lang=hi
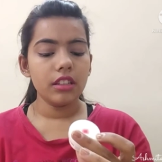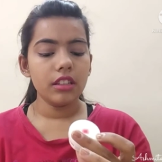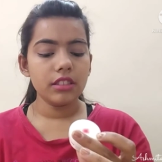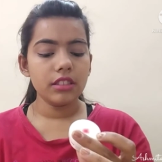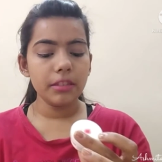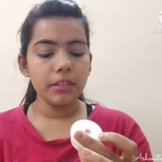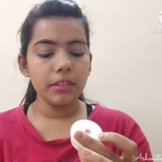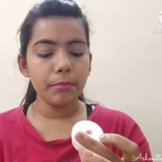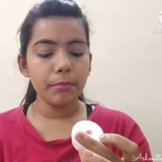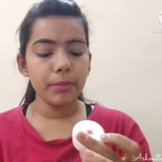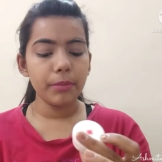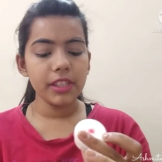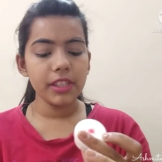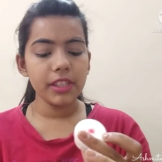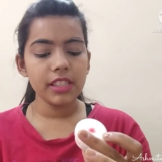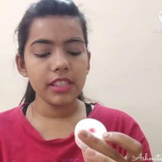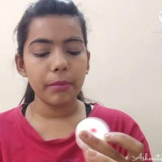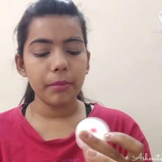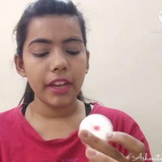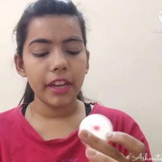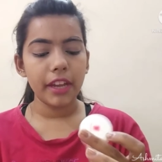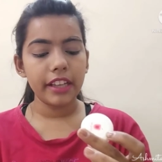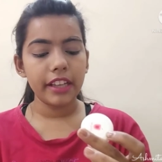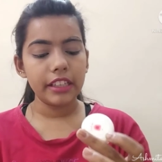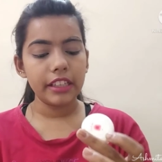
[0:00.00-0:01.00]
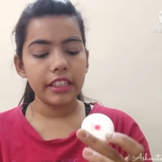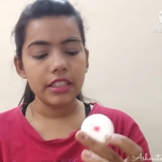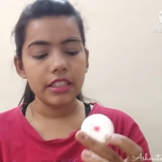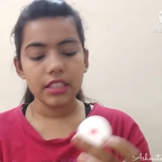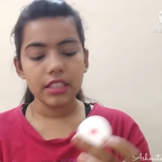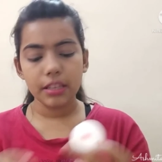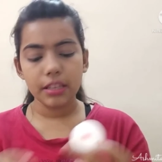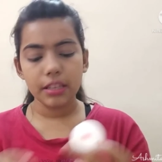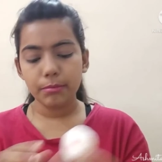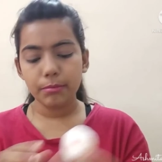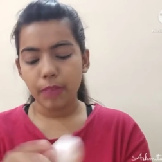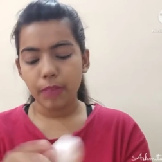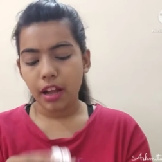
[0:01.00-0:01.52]
सिंपल सप्लाई
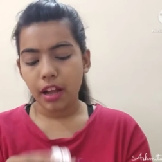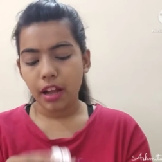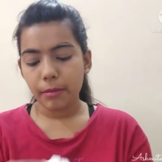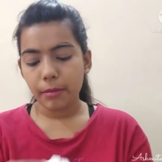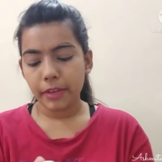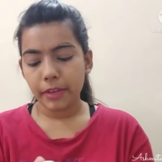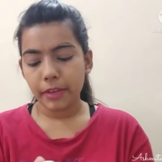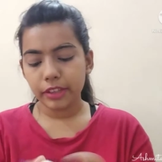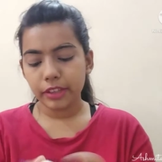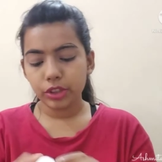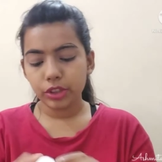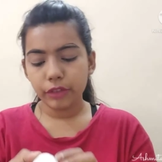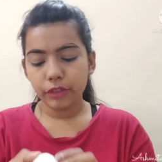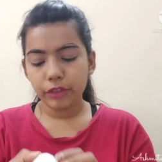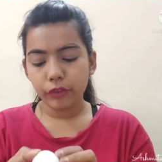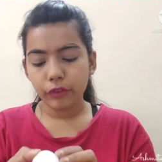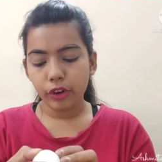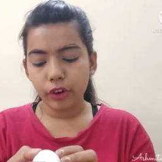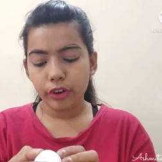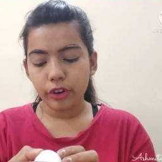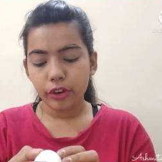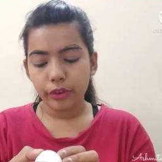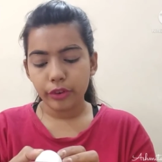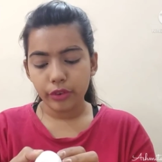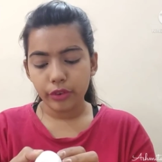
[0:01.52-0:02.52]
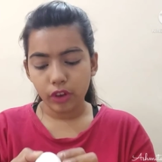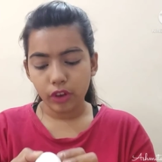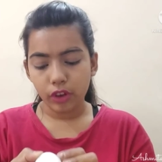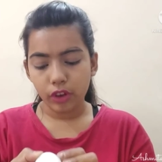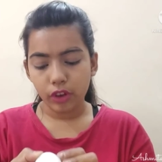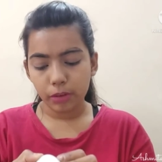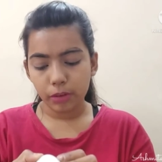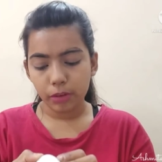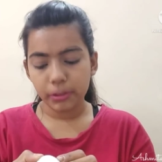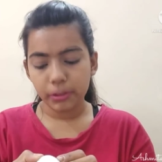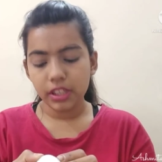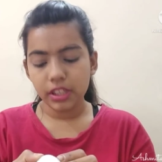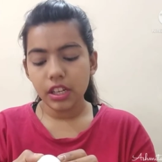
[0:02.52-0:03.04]
क्लिनजिंग बाम है तो ये फॉर
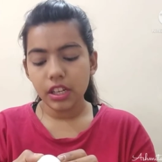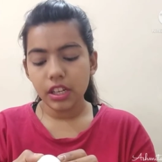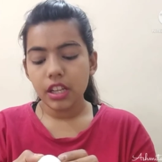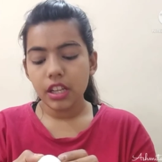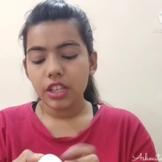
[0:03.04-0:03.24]
नॉर्मल